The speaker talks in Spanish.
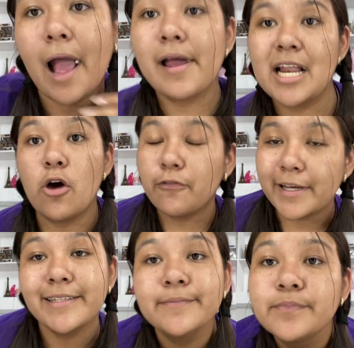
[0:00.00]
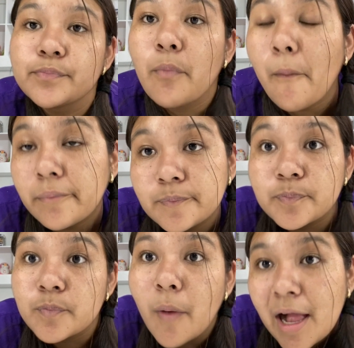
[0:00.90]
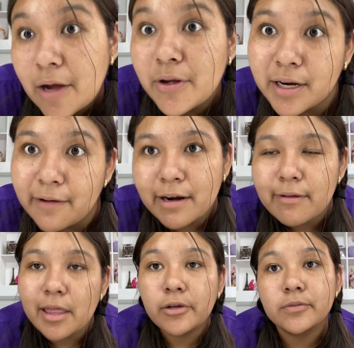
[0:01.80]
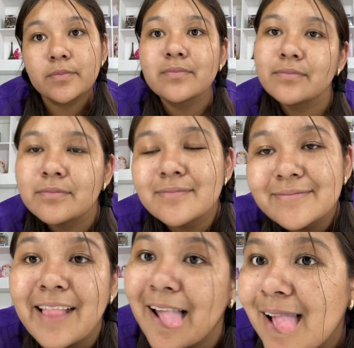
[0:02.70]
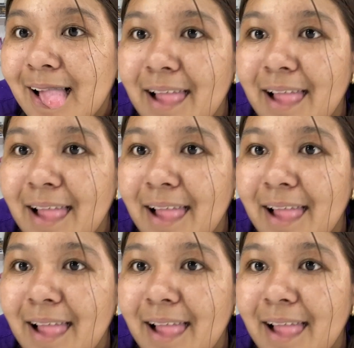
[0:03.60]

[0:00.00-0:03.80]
el outfit, mm, acabo de grabar video. Eh,